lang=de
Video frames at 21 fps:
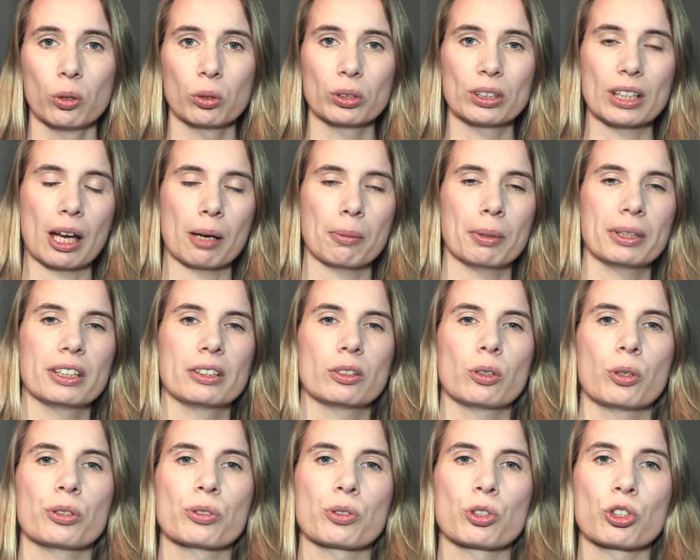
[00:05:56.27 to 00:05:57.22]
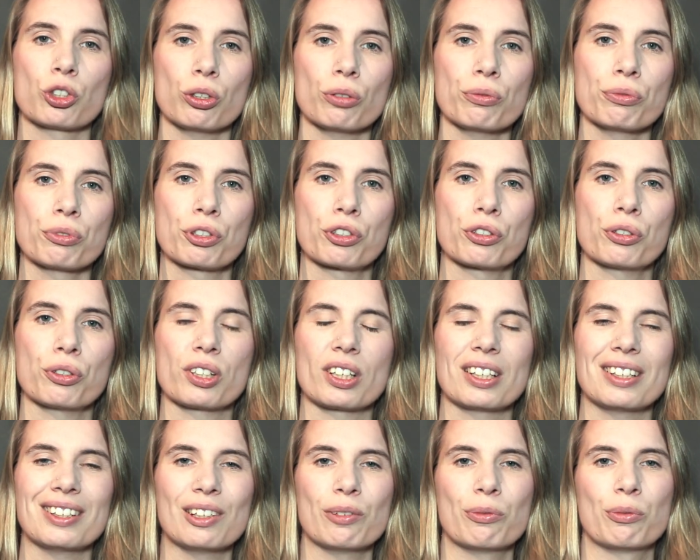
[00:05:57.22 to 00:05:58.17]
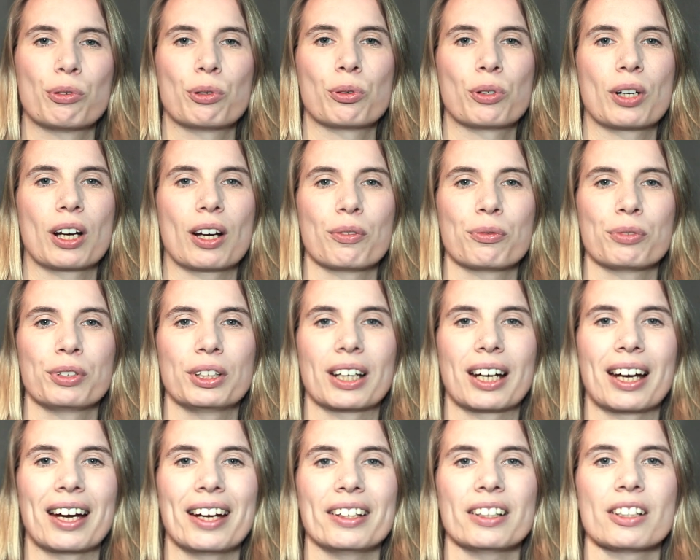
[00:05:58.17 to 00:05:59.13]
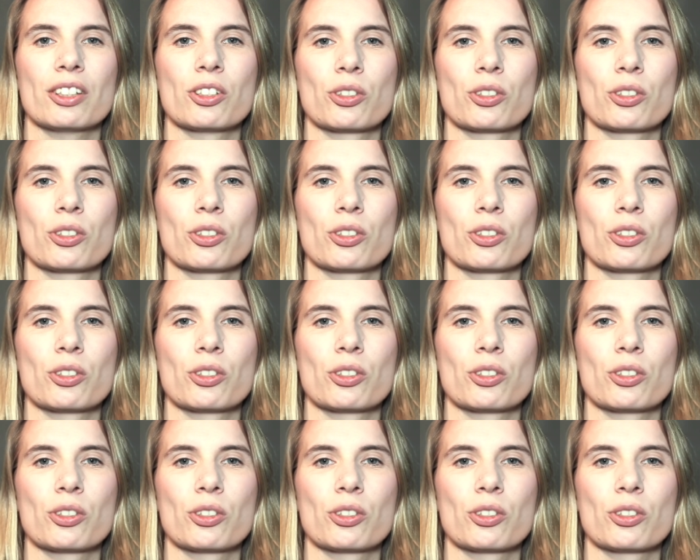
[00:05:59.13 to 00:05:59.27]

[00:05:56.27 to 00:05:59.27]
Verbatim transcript: und arbeitet euch so Stück für Stück in die Fotografie rein.